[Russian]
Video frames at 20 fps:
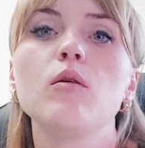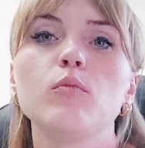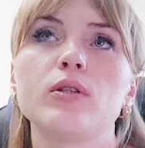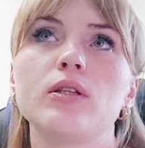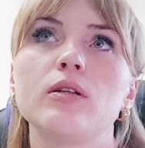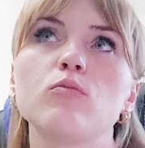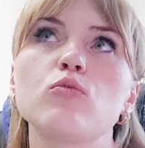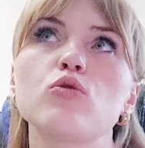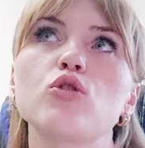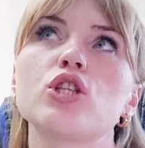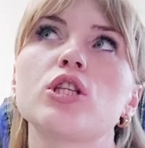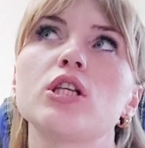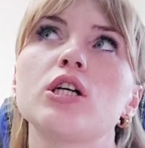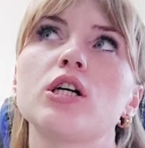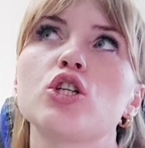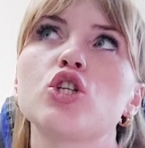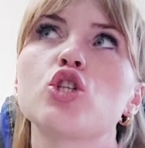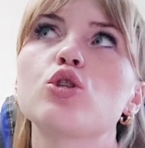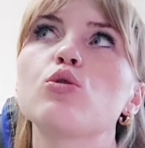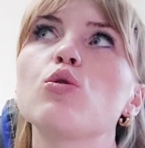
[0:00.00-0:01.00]
потому
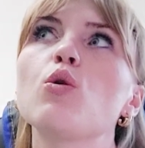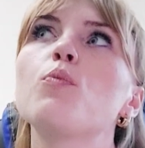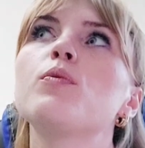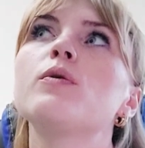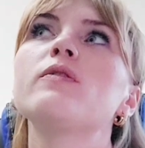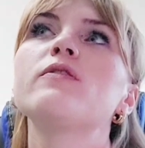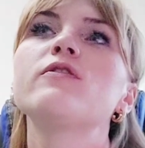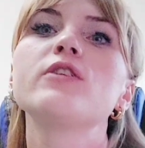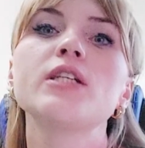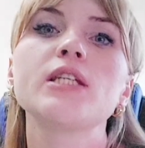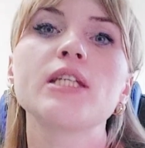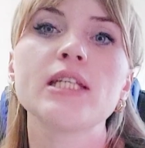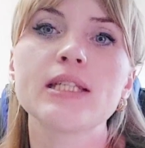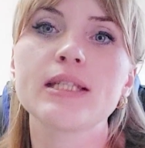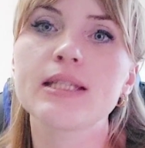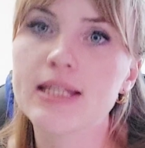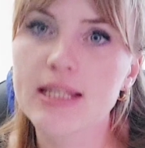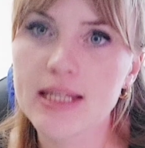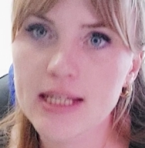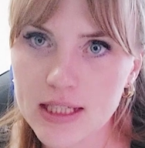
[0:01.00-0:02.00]
что что бы вы ни
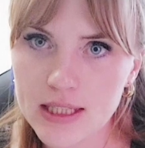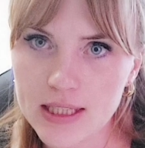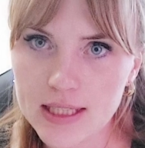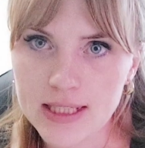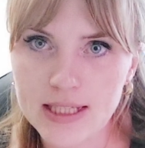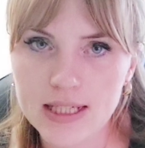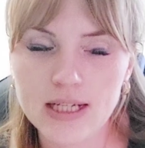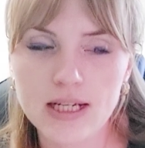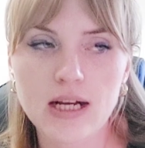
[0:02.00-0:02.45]
делали,